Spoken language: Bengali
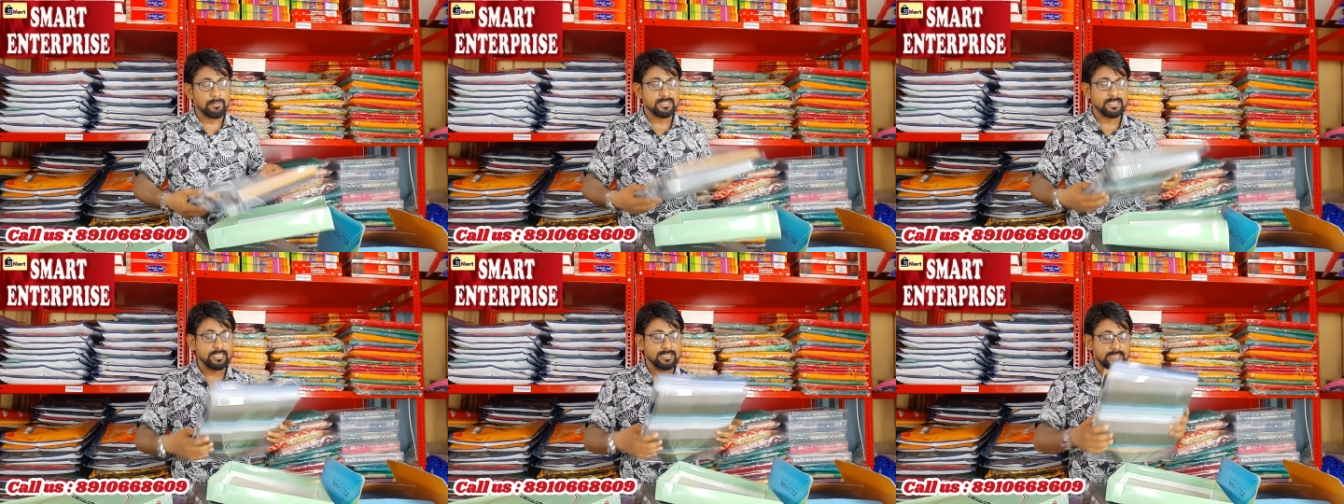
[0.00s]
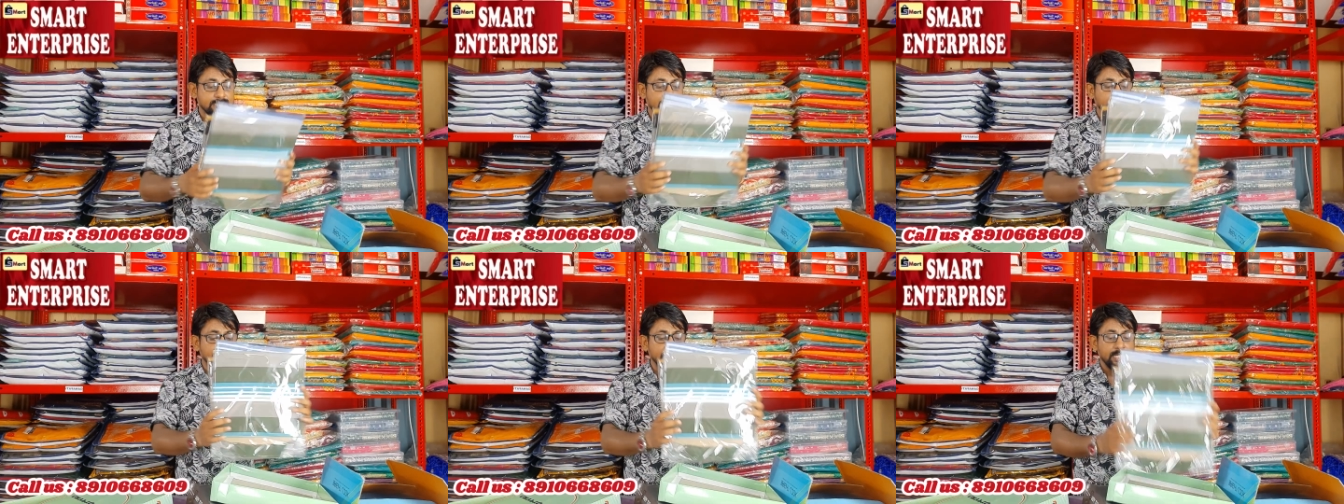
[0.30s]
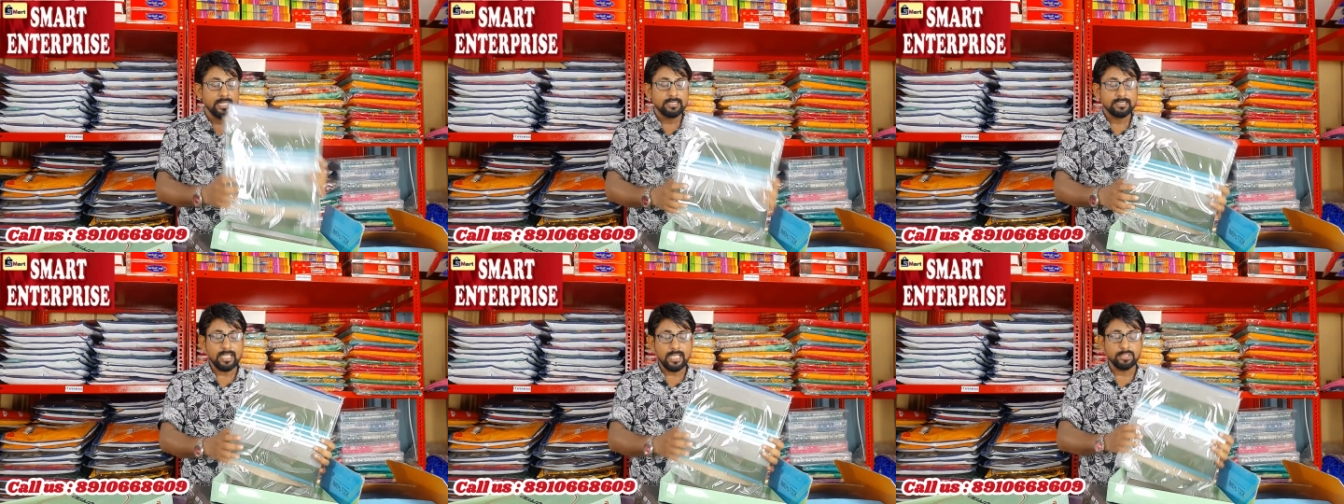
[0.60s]
পিসের সেট
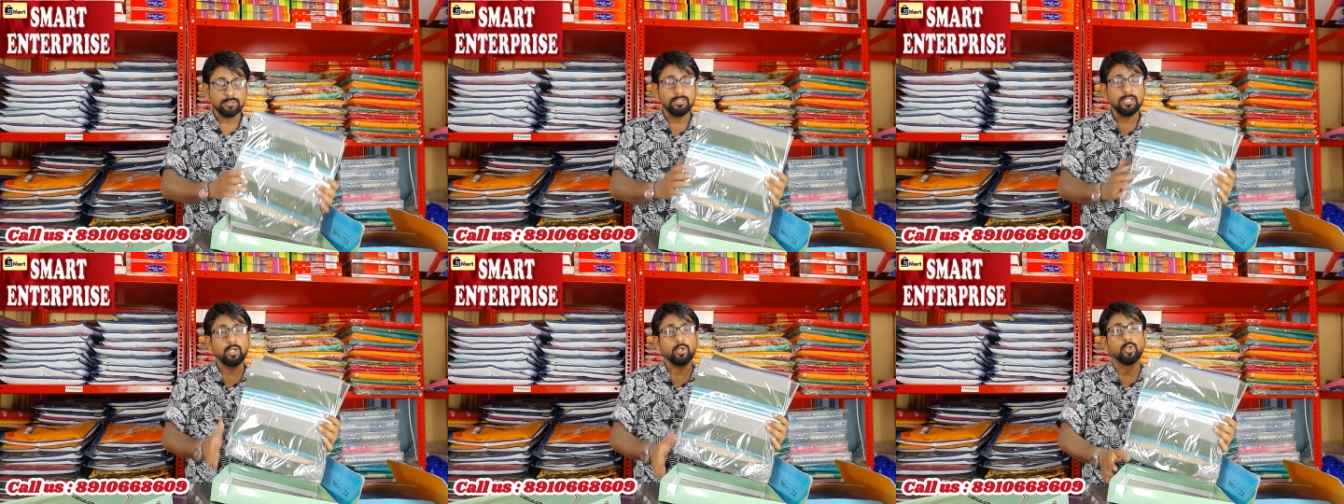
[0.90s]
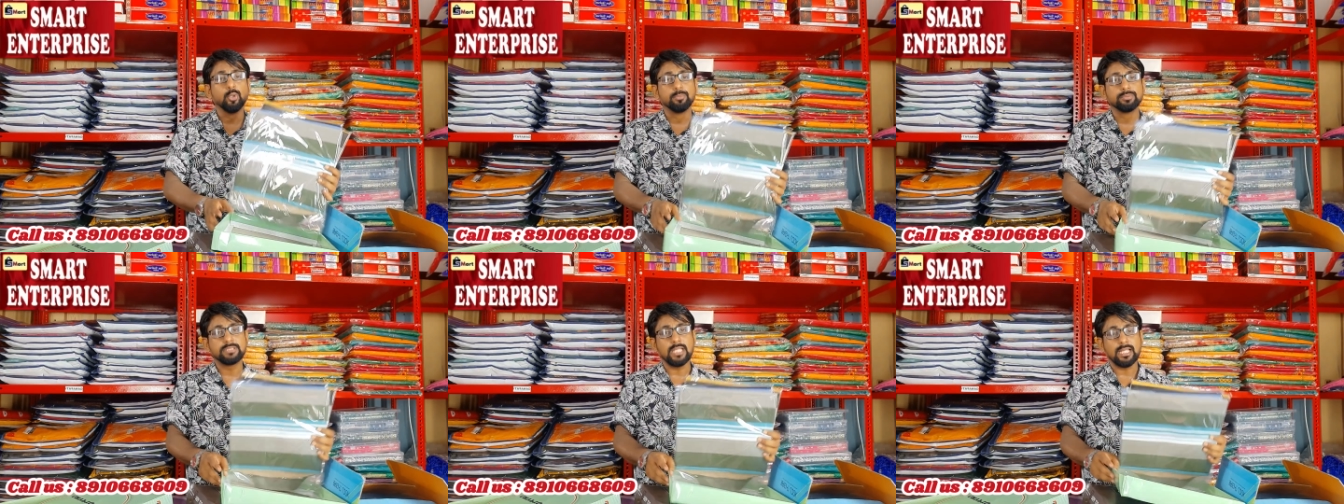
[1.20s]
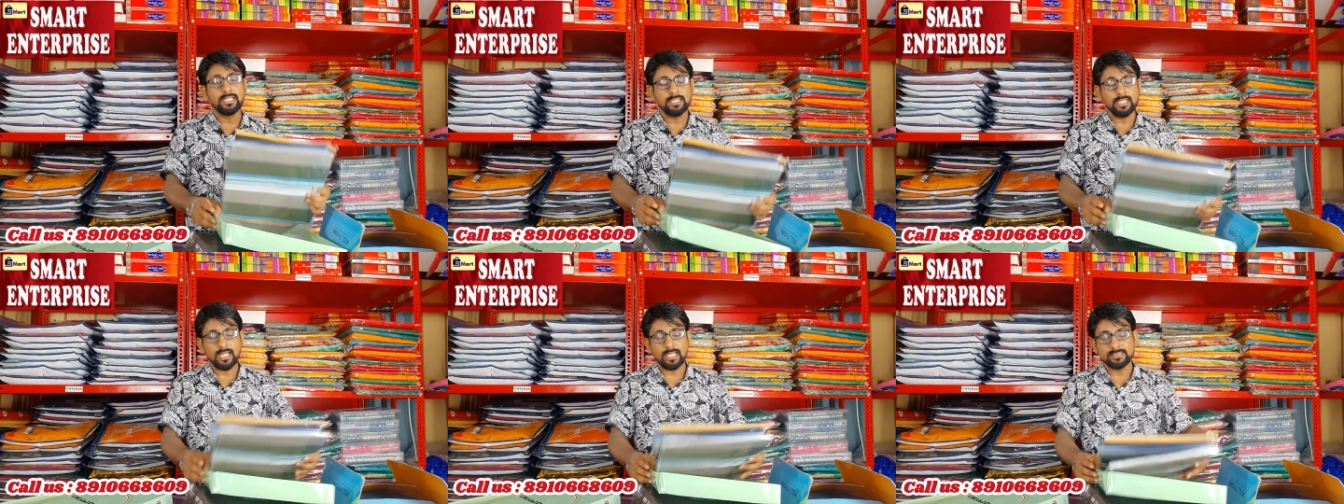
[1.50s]
তাই জন্য এটা খুব
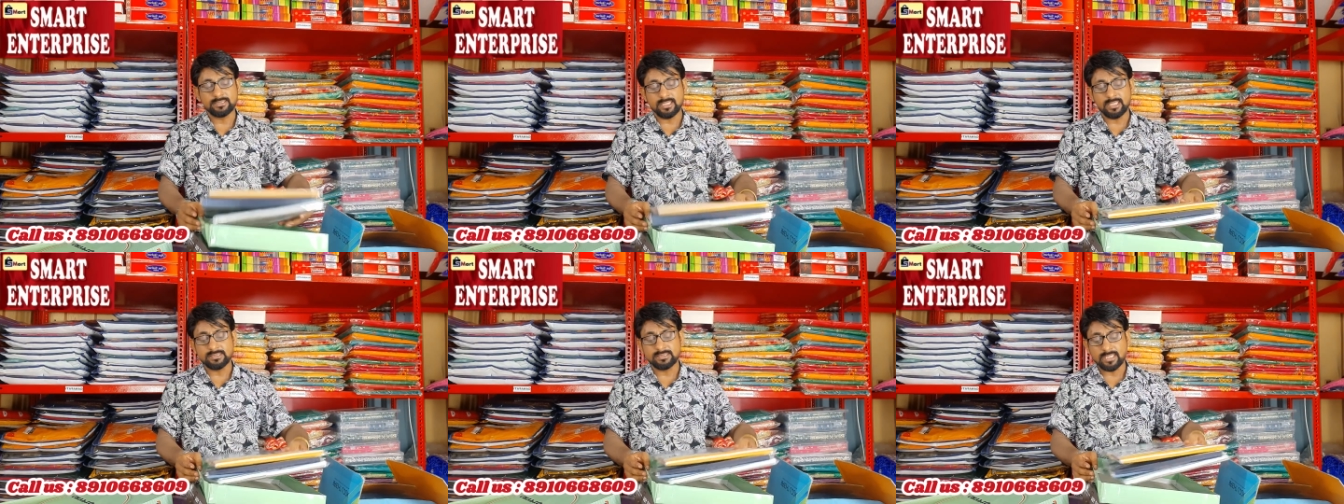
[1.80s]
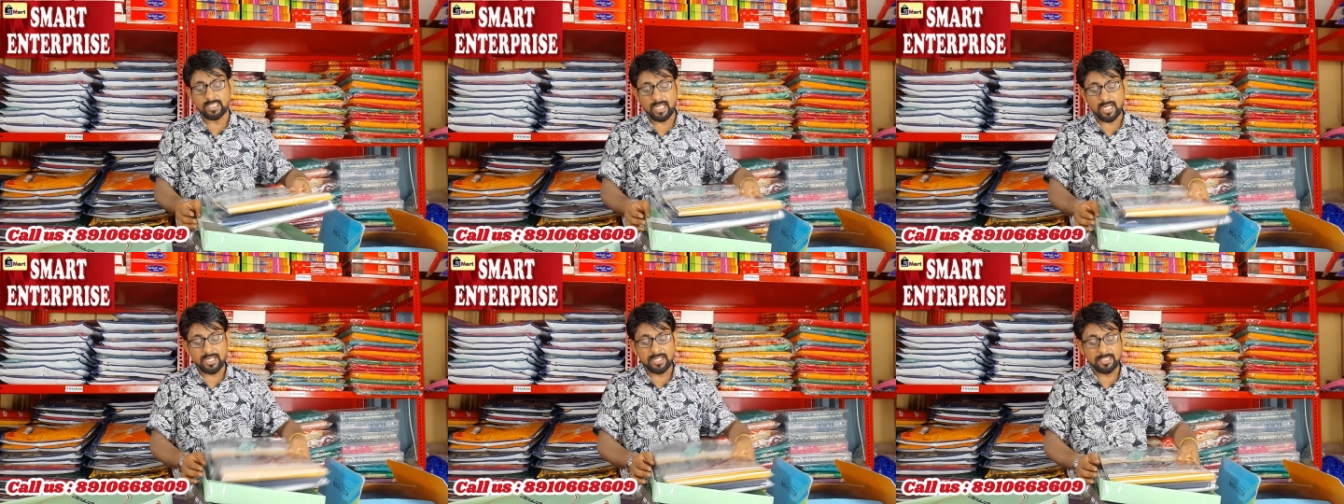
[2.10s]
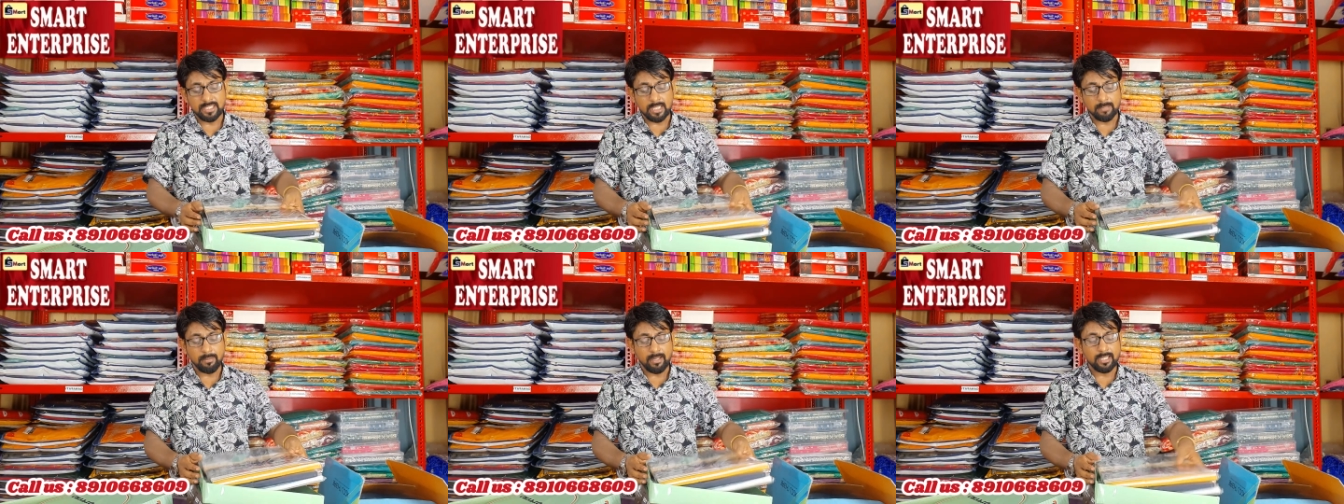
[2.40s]
চাহিদা আছে যারা
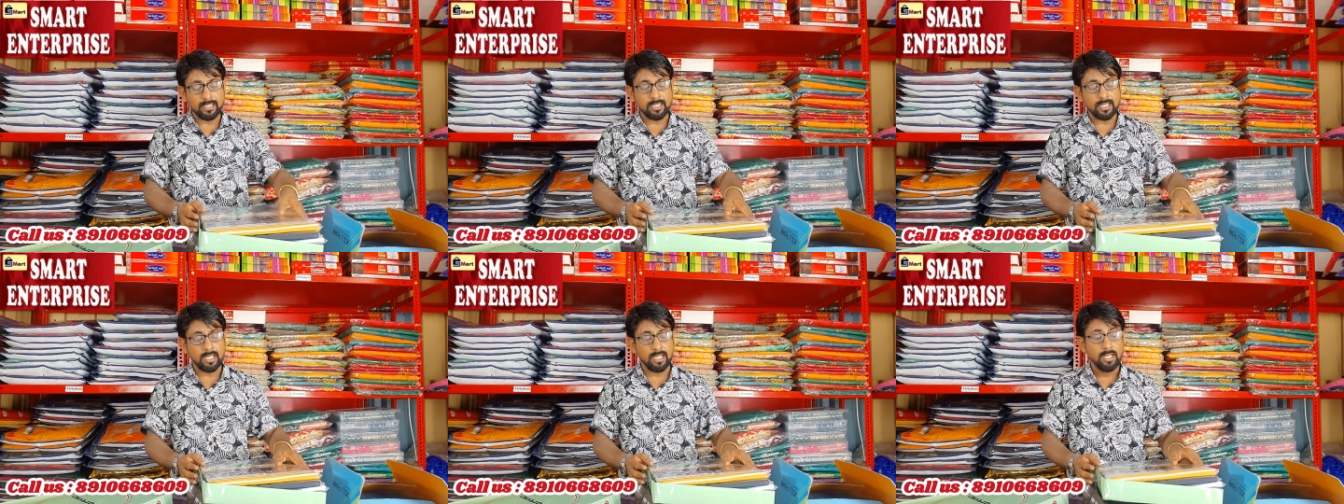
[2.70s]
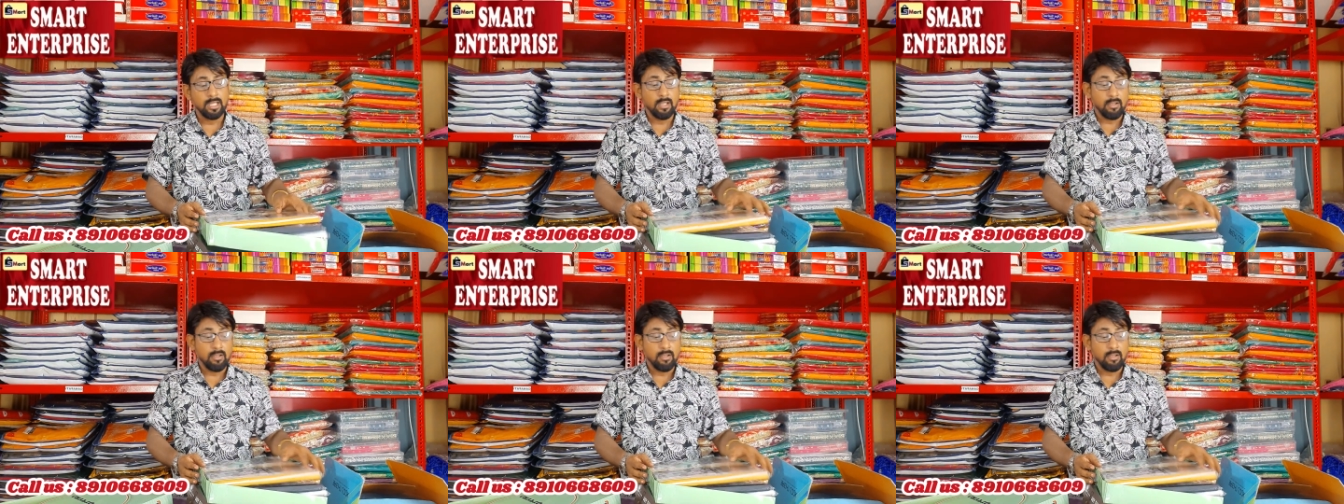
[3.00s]
রিটেল ভাইরা